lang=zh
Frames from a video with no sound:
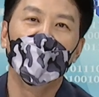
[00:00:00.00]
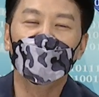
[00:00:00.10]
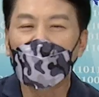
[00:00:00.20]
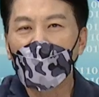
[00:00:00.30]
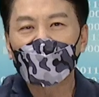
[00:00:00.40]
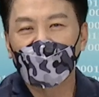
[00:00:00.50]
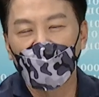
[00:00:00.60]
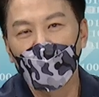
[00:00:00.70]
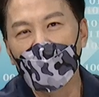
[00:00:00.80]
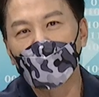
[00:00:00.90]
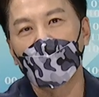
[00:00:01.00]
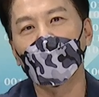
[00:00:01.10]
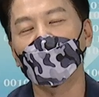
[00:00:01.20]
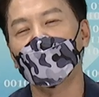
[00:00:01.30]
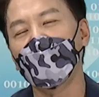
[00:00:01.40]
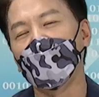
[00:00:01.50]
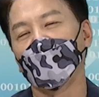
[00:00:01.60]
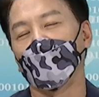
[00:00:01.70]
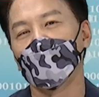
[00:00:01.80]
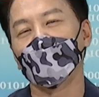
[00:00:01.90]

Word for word: 那我请问全国亲爱的投